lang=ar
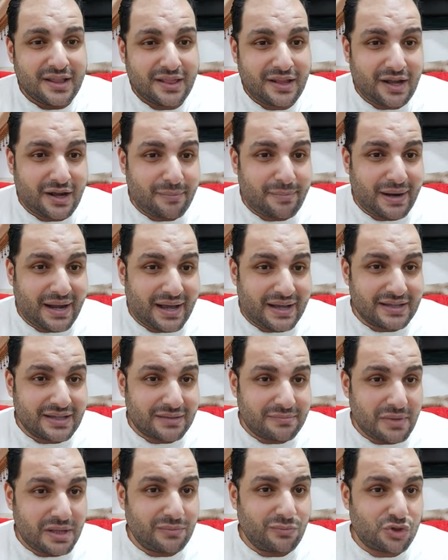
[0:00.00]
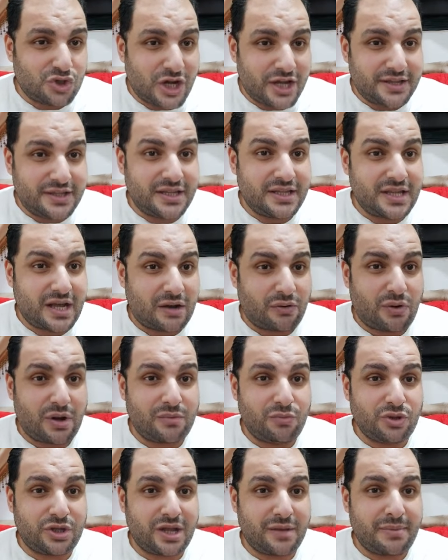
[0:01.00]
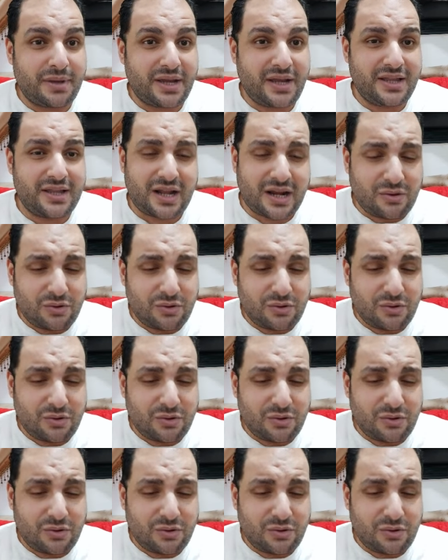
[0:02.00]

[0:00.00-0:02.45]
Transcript: لاكبر عدد من مشاهدينا ومتابعينا